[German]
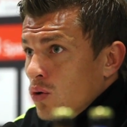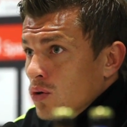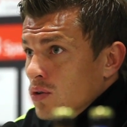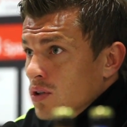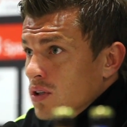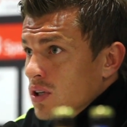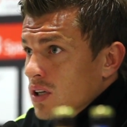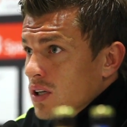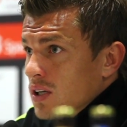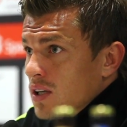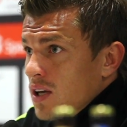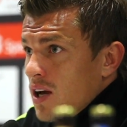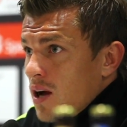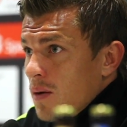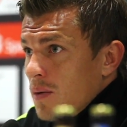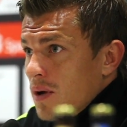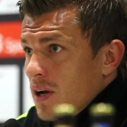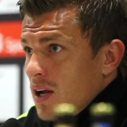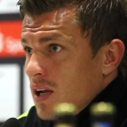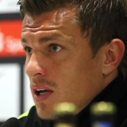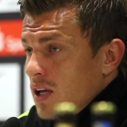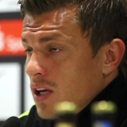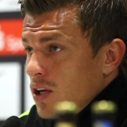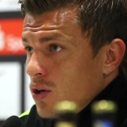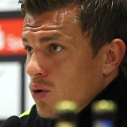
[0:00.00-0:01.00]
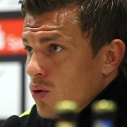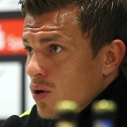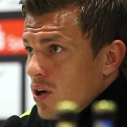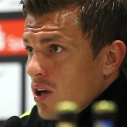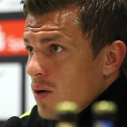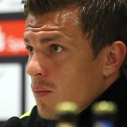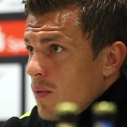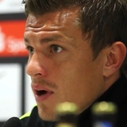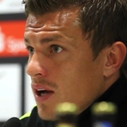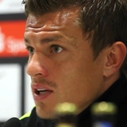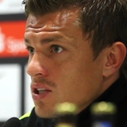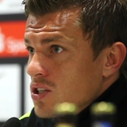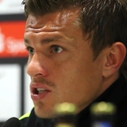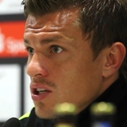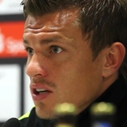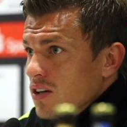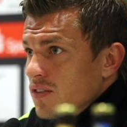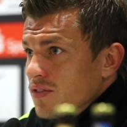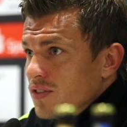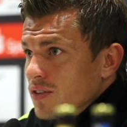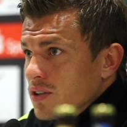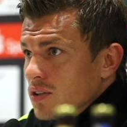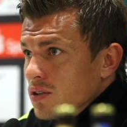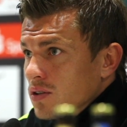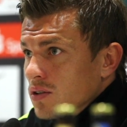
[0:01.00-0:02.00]
Und äh, die haben eine junge
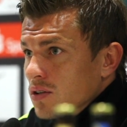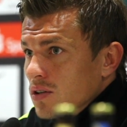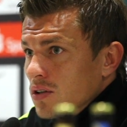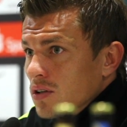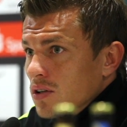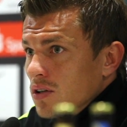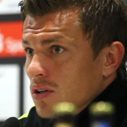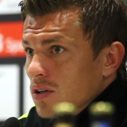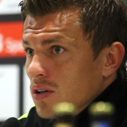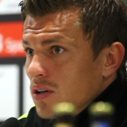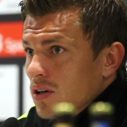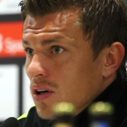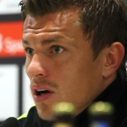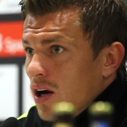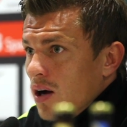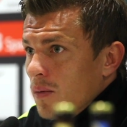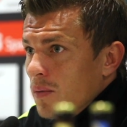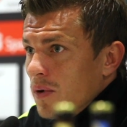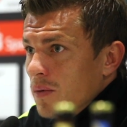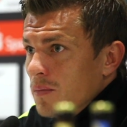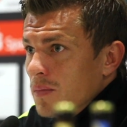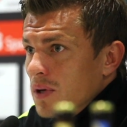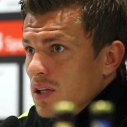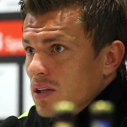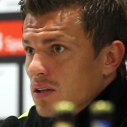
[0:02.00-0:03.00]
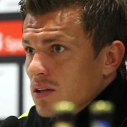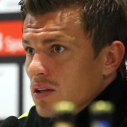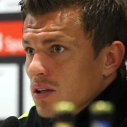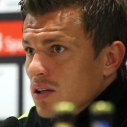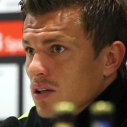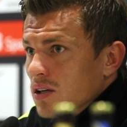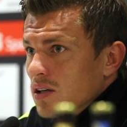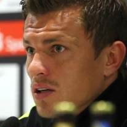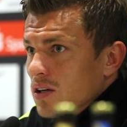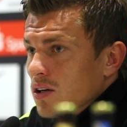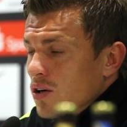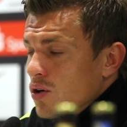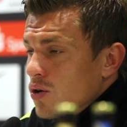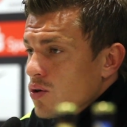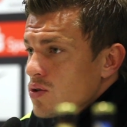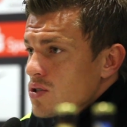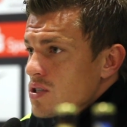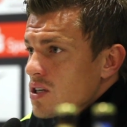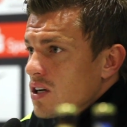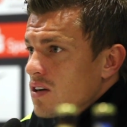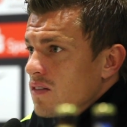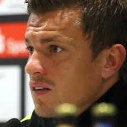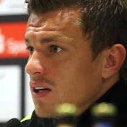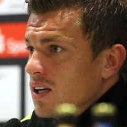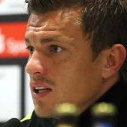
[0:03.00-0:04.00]
Mannschaft, äh, aber mit äh,
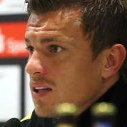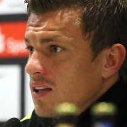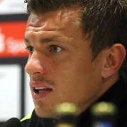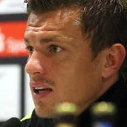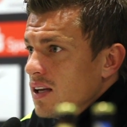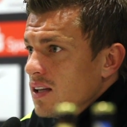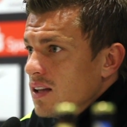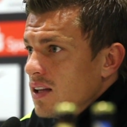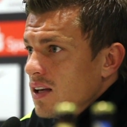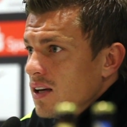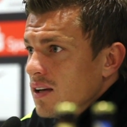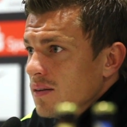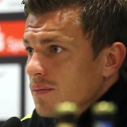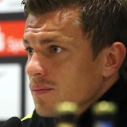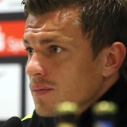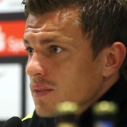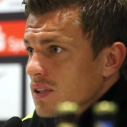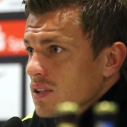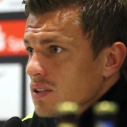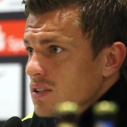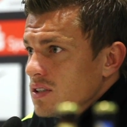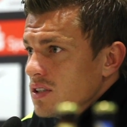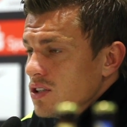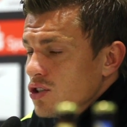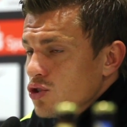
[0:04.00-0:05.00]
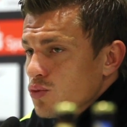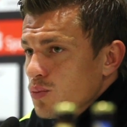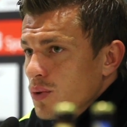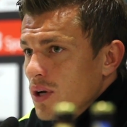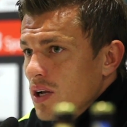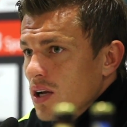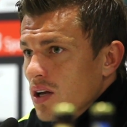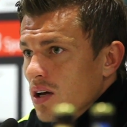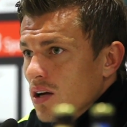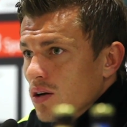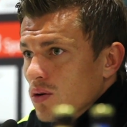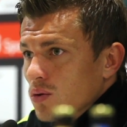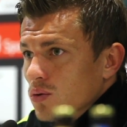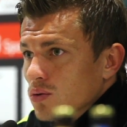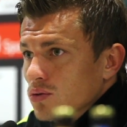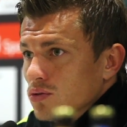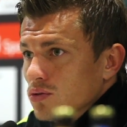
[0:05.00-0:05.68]
großer Qualität sind Spieler.